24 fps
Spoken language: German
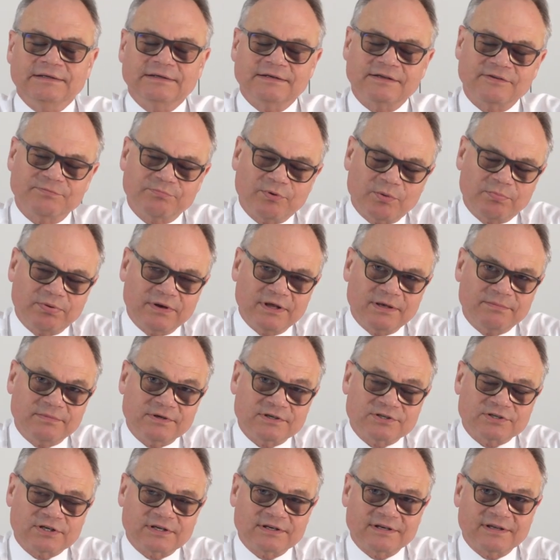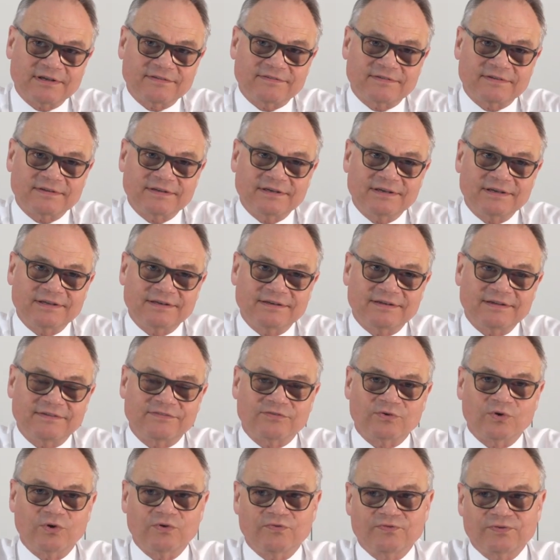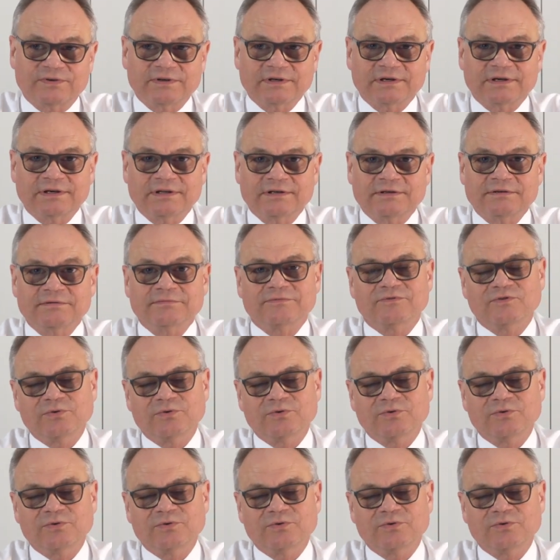Das Problem ist, dass des Öfteren,